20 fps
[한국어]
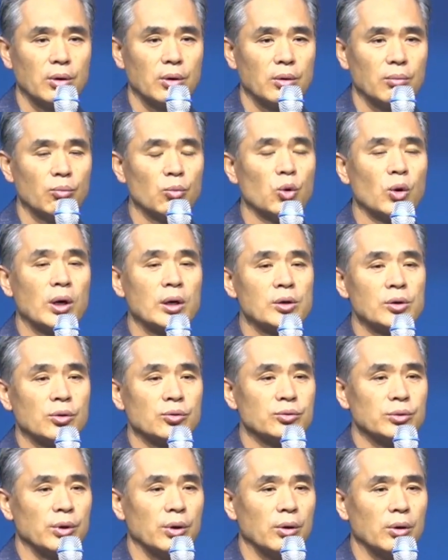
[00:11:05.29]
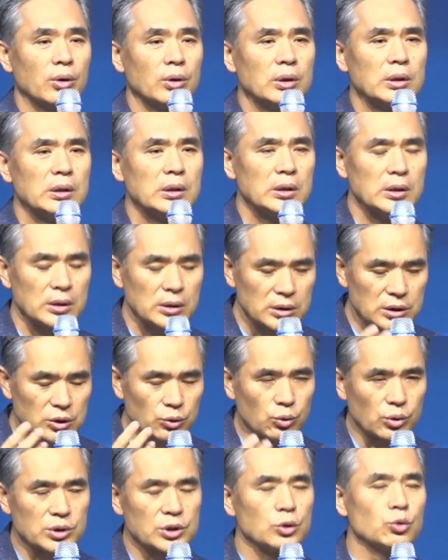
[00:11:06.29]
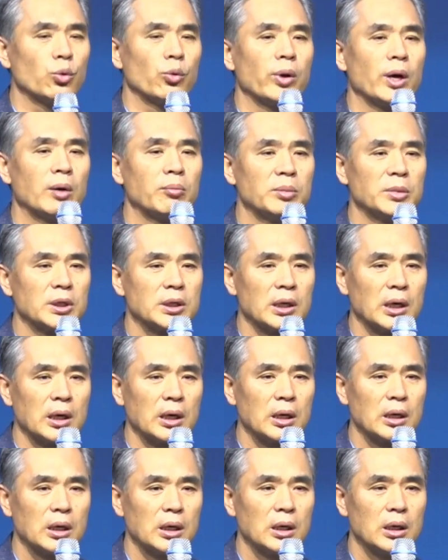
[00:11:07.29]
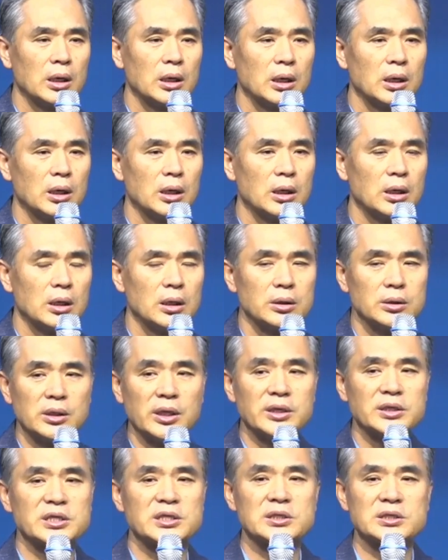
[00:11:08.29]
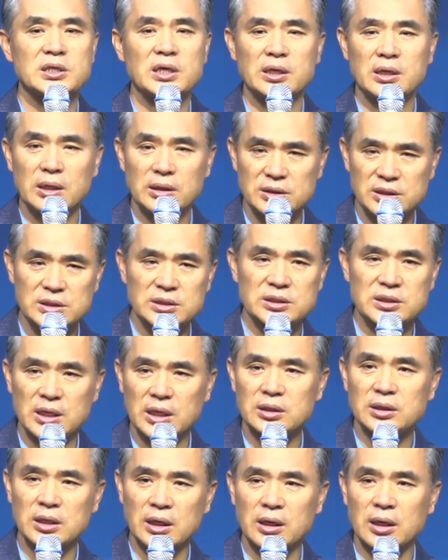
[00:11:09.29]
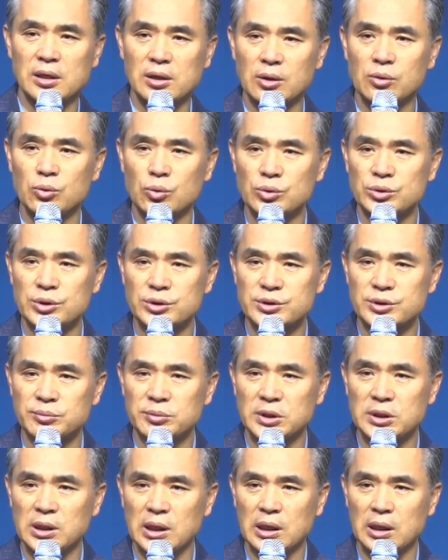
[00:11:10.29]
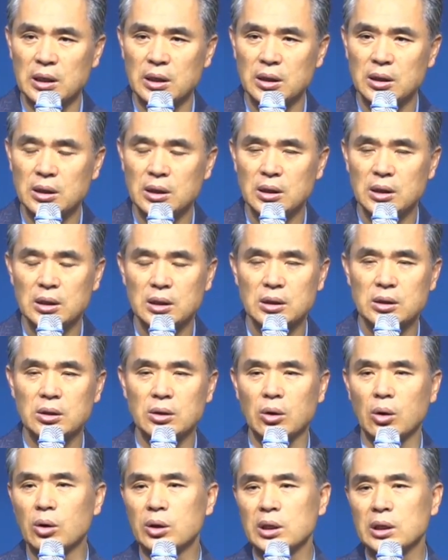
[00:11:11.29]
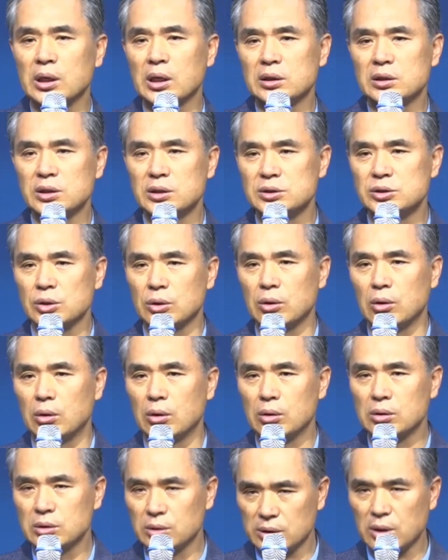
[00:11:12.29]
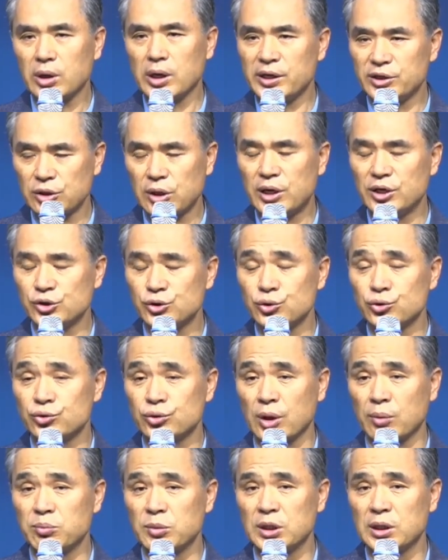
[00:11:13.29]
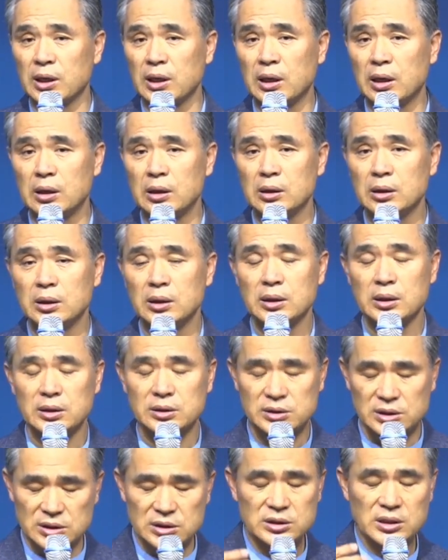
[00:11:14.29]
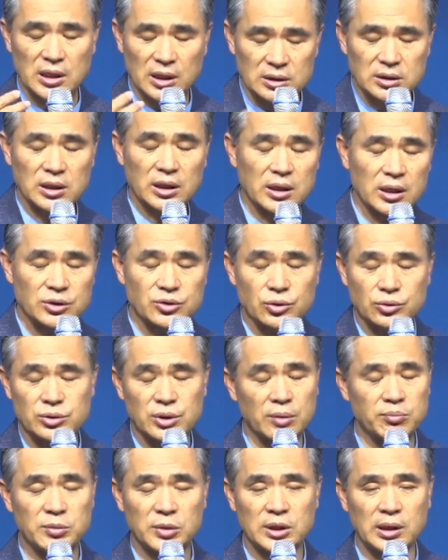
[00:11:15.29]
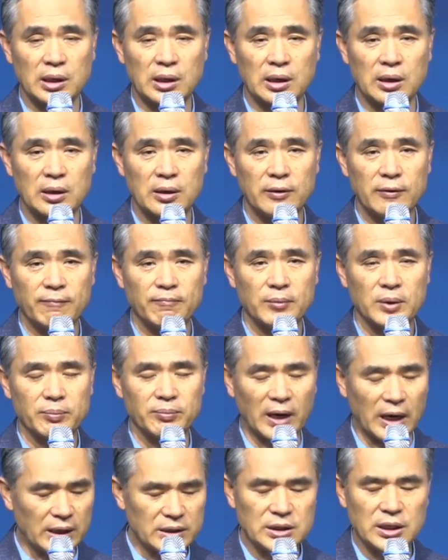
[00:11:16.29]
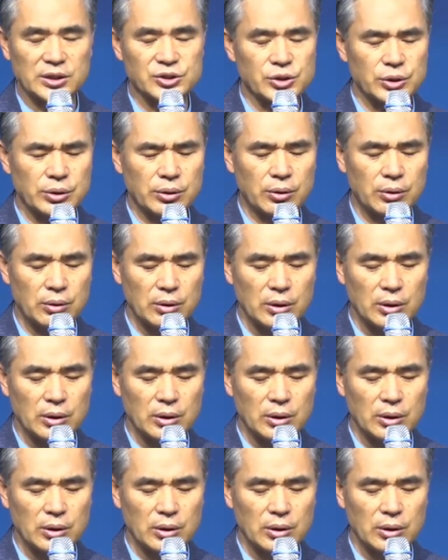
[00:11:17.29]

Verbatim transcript: 뭐 하려고요? 기도, 기도 왜 합니까? 내신사 신세 한탄하려고 오셨습니까? 그건 어린애들이죠. 그거 해, 하셔도 됩니다. 신세 한탄하셔도 됩니다. 많이 하셔요.